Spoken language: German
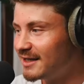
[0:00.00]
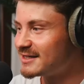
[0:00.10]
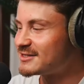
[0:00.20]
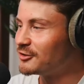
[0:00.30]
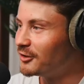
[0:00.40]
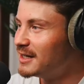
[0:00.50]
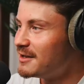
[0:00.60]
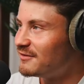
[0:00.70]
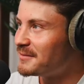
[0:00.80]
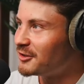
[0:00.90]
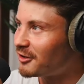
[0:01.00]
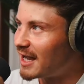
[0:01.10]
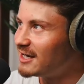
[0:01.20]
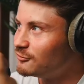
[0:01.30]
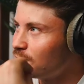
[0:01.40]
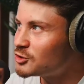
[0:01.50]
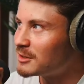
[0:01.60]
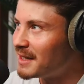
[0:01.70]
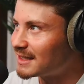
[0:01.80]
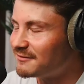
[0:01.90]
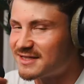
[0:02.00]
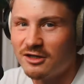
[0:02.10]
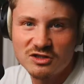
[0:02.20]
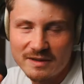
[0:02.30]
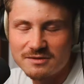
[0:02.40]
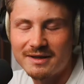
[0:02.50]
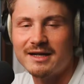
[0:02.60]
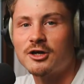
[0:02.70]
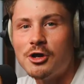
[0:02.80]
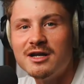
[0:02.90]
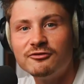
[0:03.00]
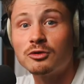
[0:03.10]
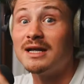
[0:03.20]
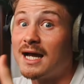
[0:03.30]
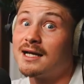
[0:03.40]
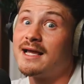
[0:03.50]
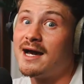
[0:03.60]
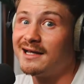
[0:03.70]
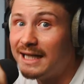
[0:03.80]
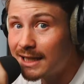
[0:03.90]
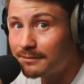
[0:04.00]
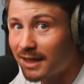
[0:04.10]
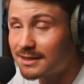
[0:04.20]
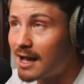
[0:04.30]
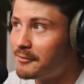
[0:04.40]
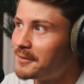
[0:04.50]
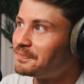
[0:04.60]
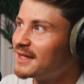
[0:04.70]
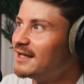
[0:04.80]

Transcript: ist es so, wenn man noch keine Roomtour gemacht hat, was ich auch zum Beispiel in meiner Kölner Wohnung lange Jahre nicht gemacht habe,